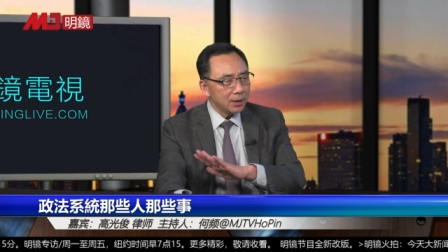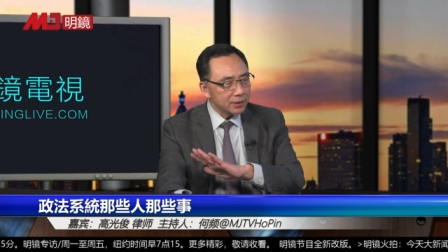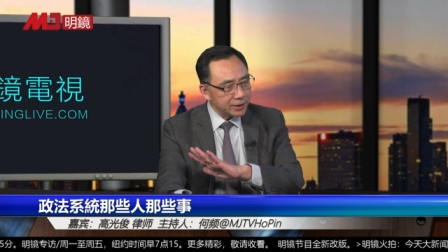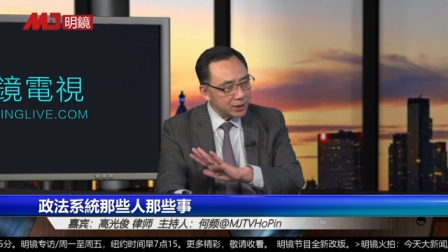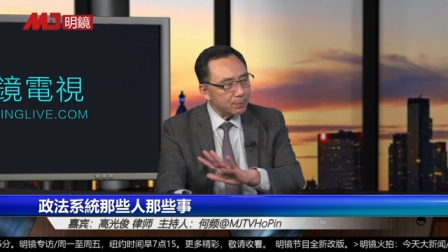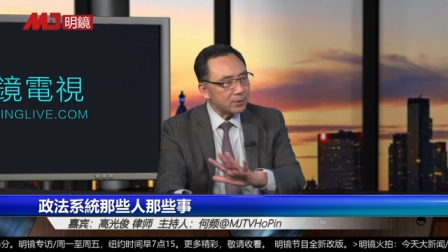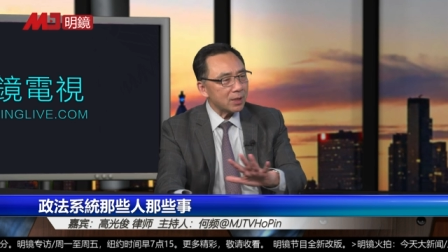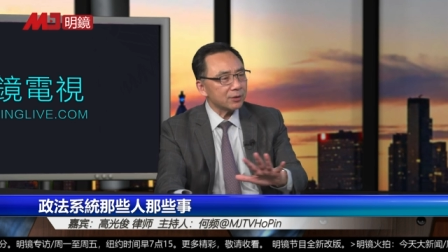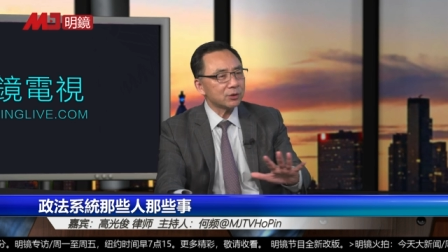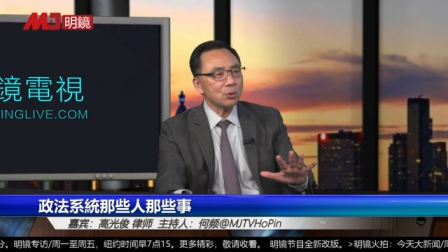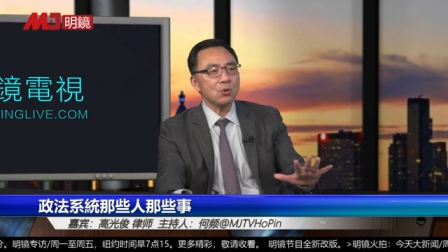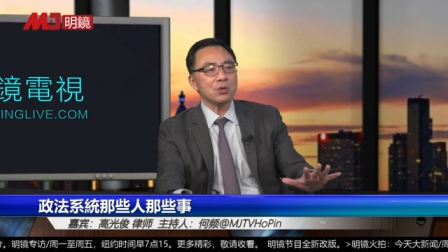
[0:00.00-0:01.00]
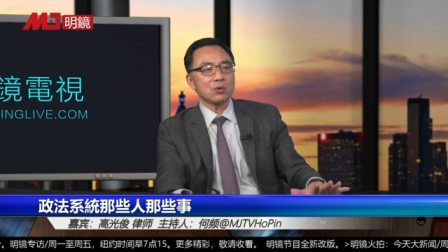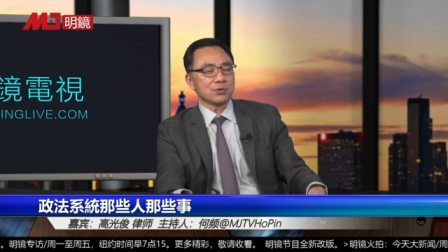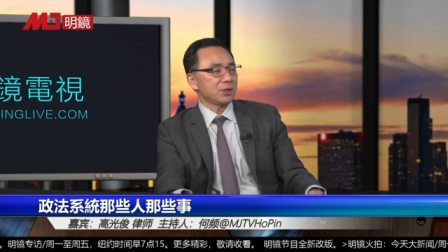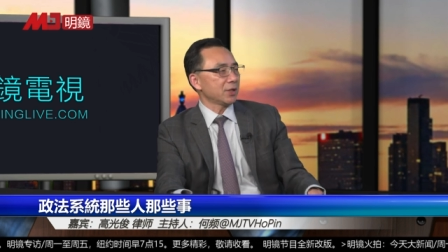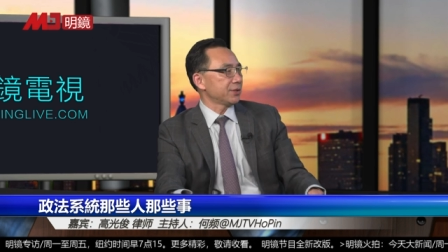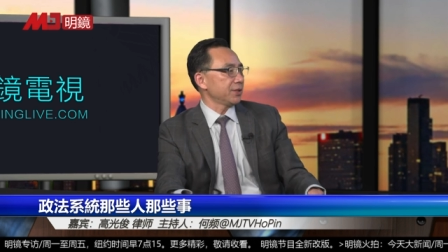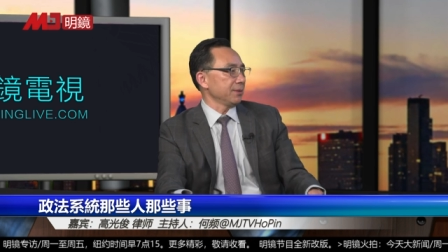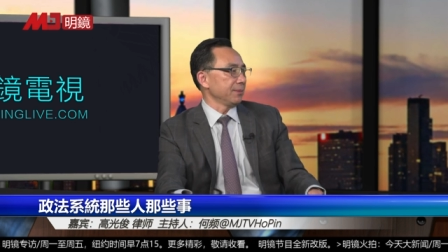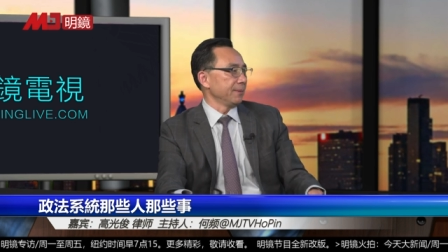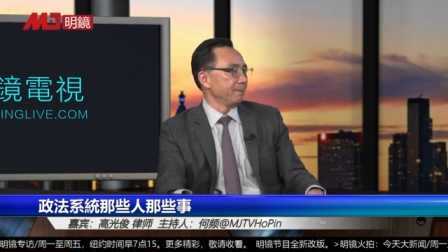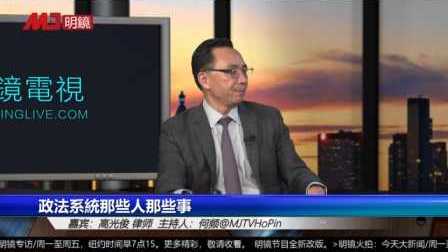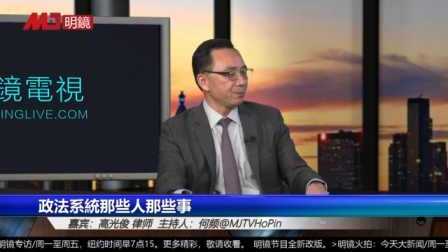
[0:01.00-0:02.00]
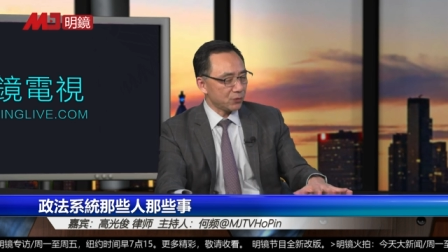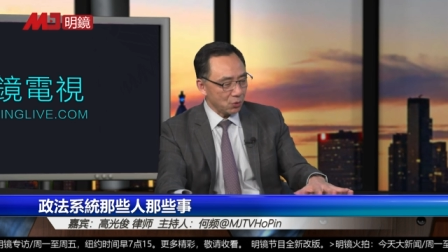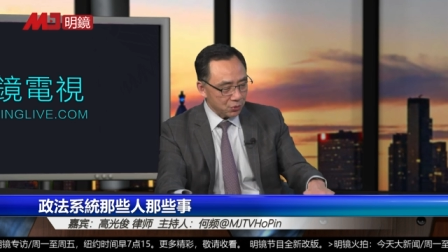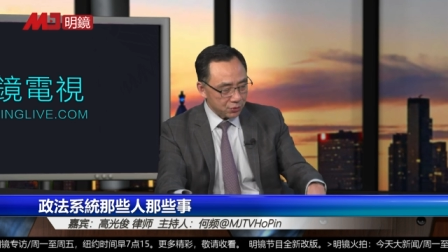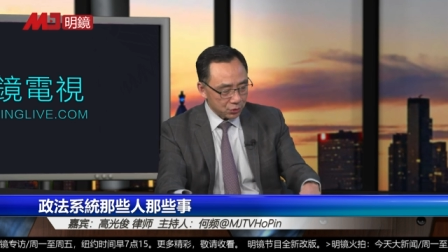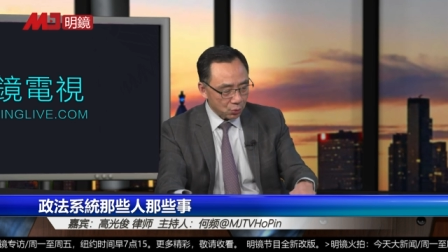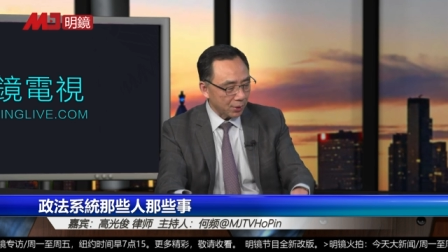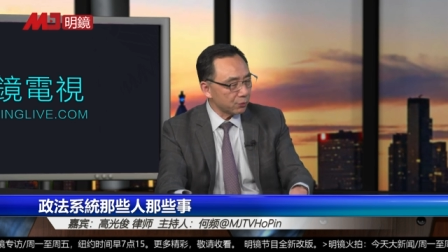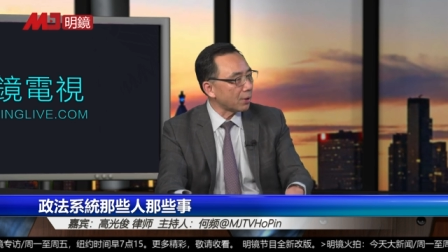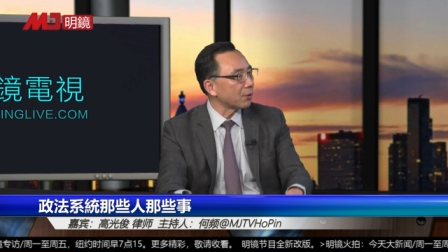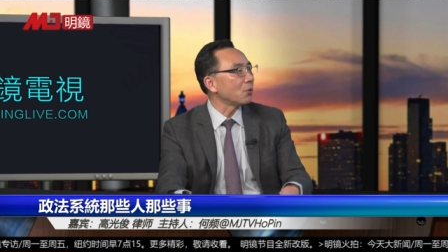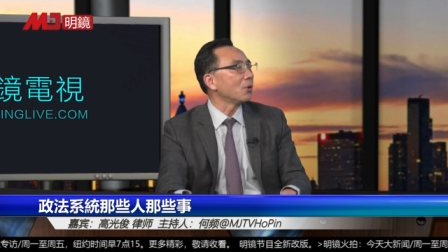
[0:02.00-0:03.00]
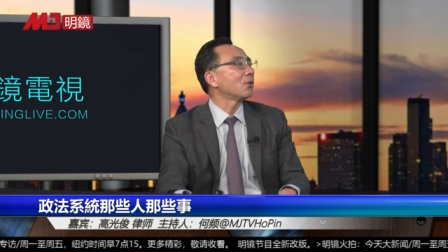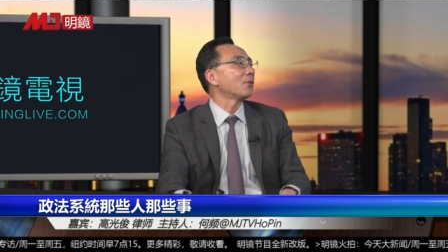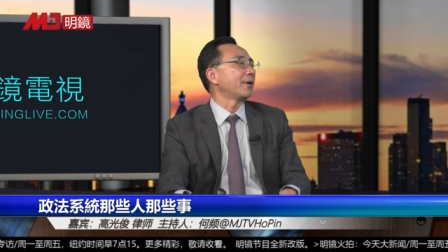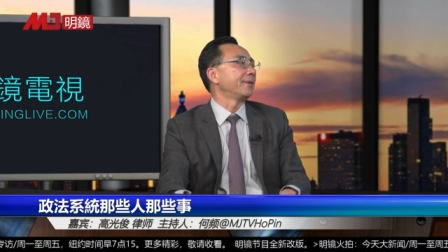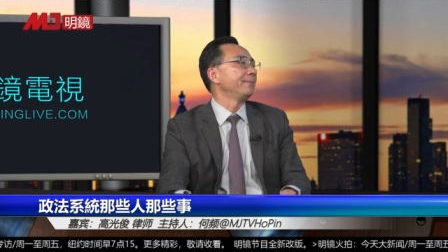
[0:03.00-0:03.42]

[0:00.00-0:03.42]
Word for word: 基本上都有这个罪名，都是团团伙伙。